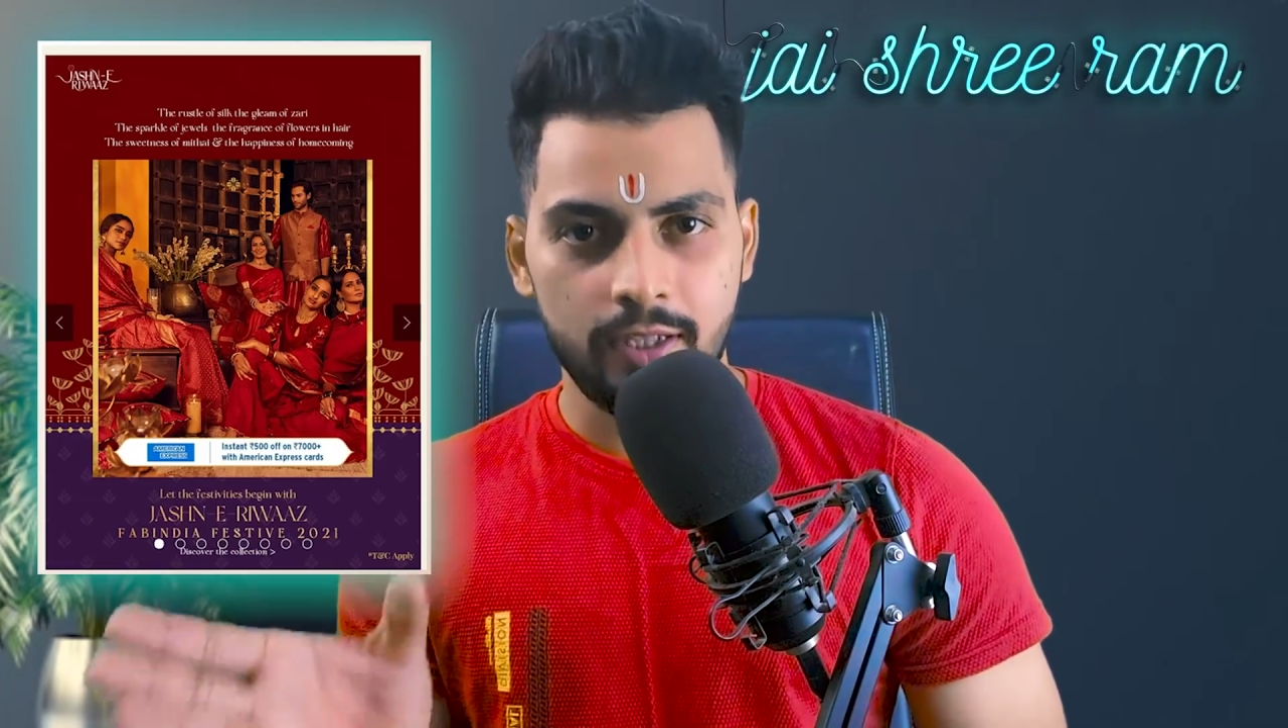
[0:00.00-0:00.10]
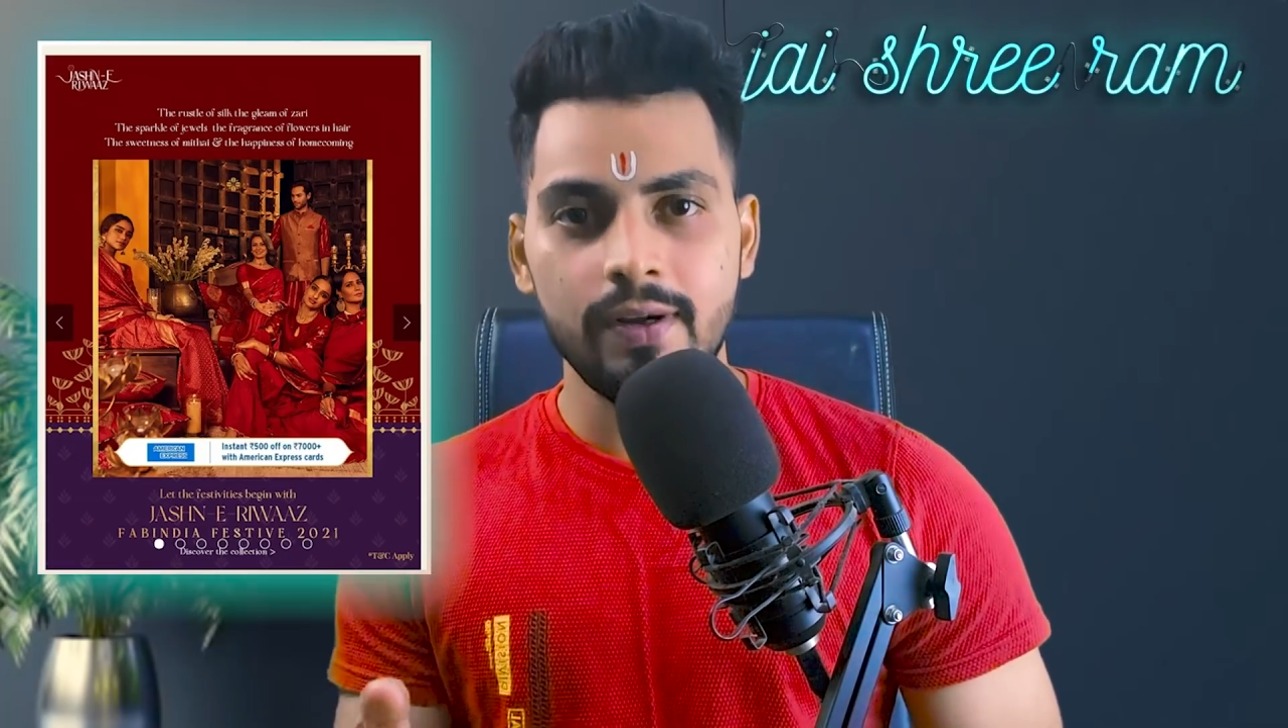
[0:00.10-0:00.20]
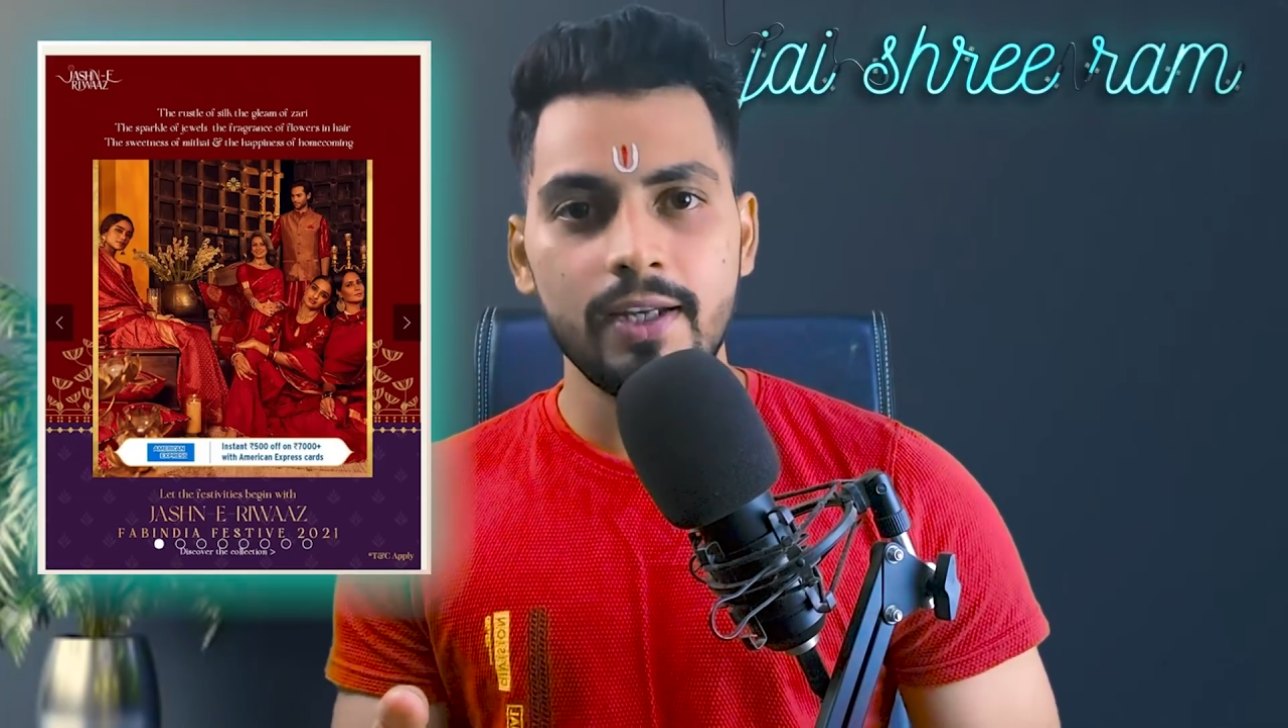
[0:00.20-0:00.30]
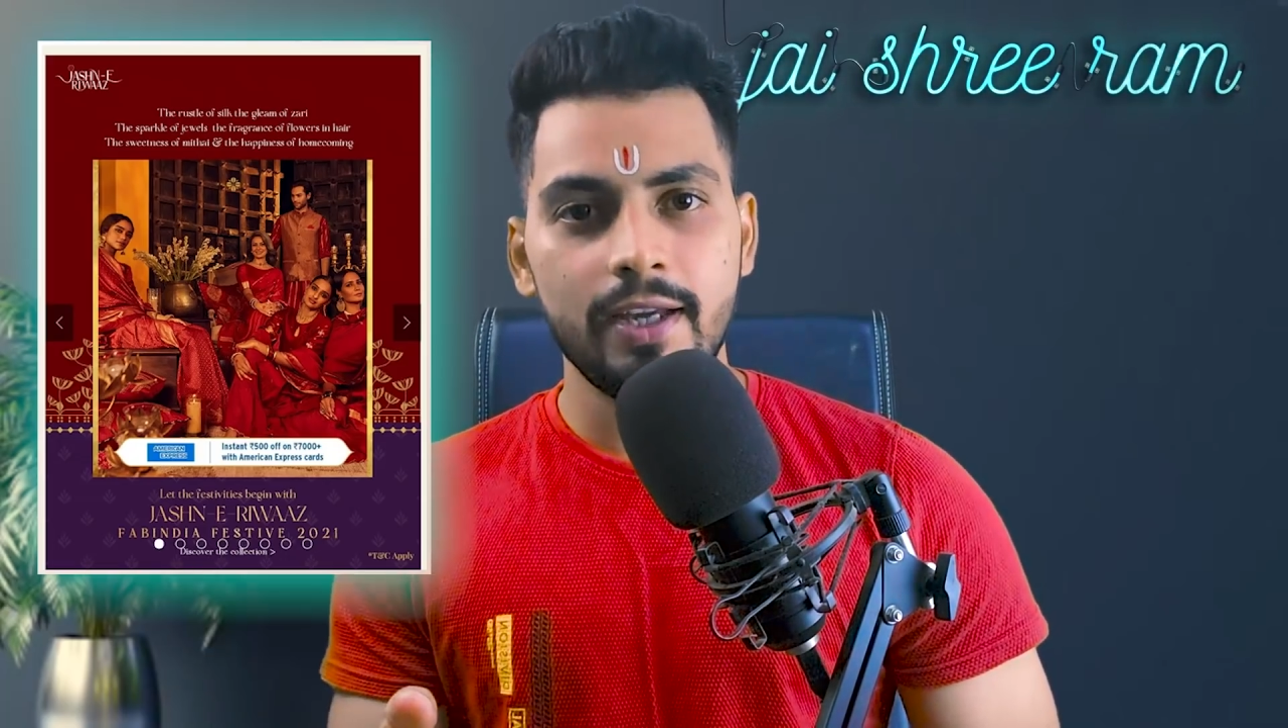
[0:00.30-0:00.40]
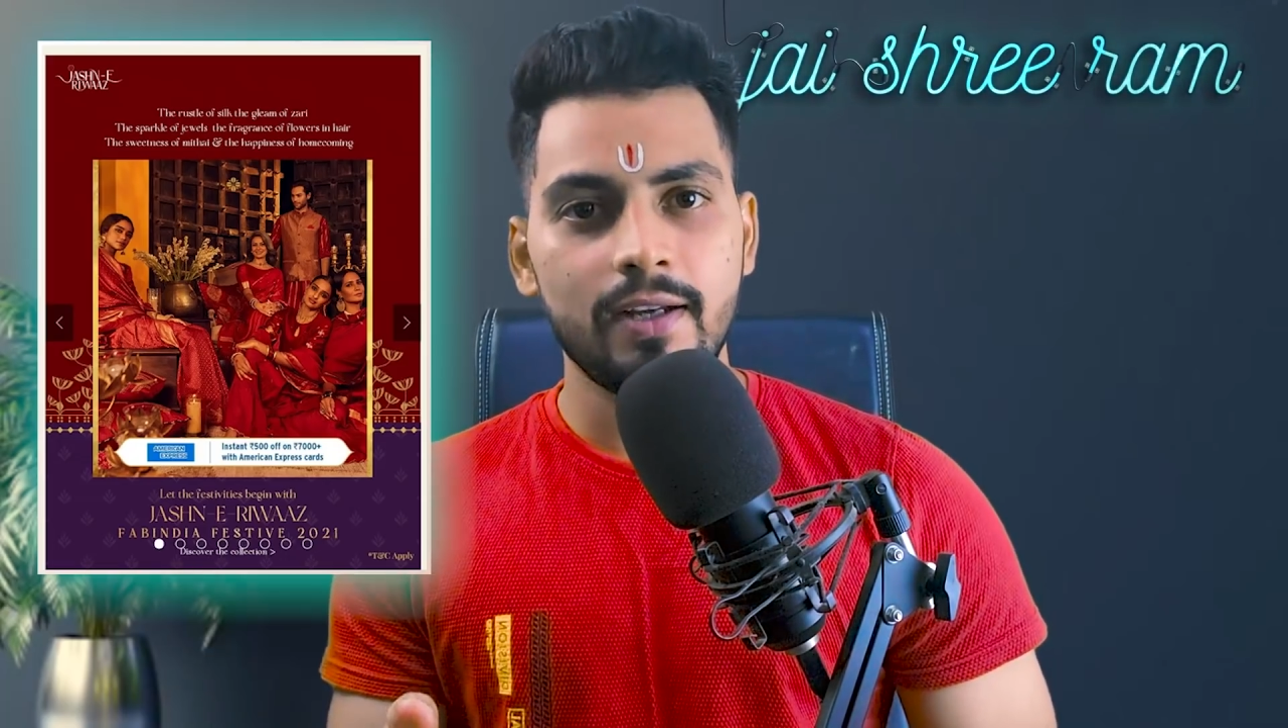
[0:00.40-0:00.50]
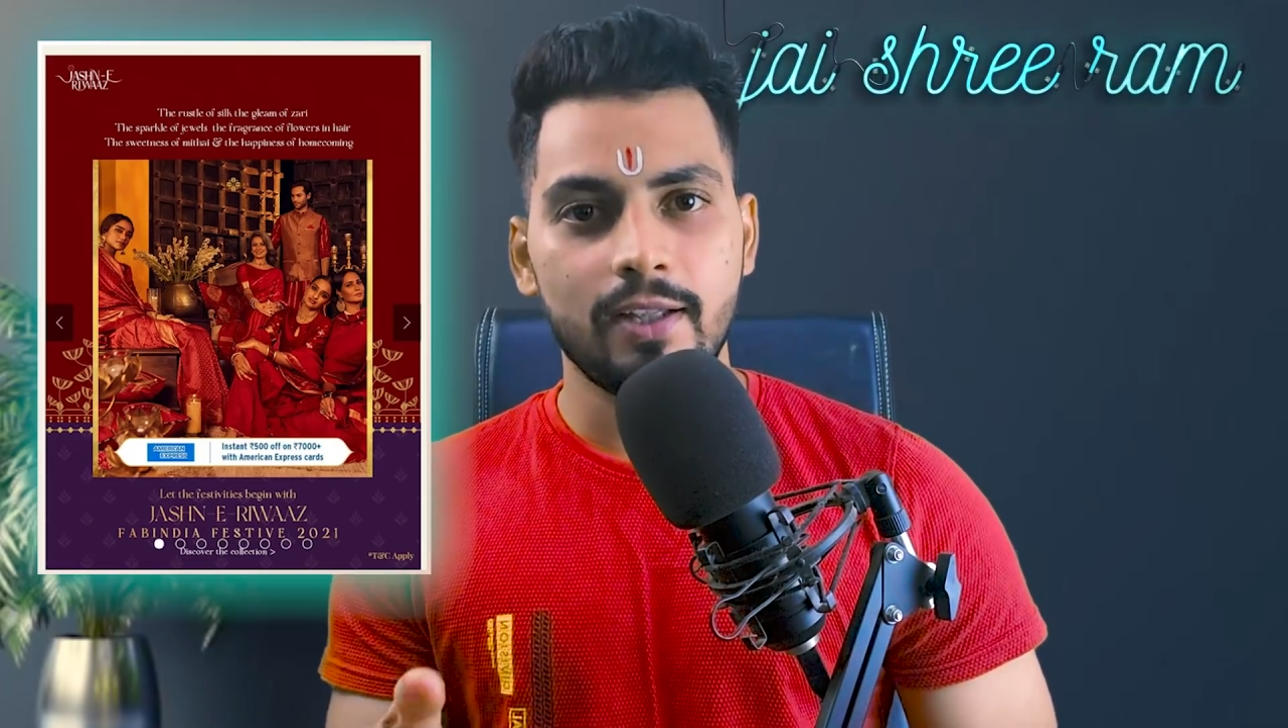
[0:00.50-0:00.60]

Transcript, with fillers: दिवाली है